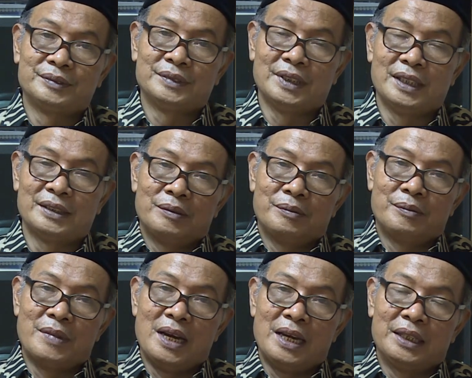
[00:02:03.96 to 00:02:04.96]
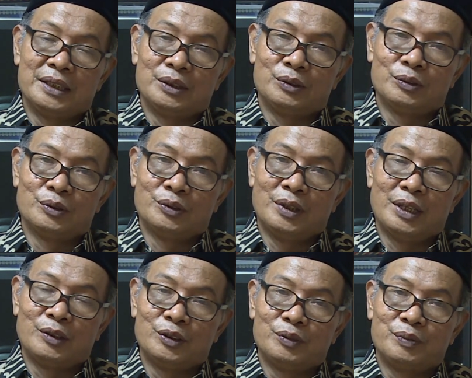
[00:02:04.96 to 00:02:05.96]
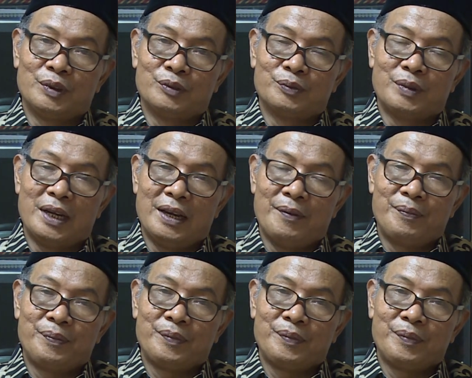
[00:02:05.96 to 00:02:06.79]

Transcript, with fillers: Ya, mahar itu harus berupa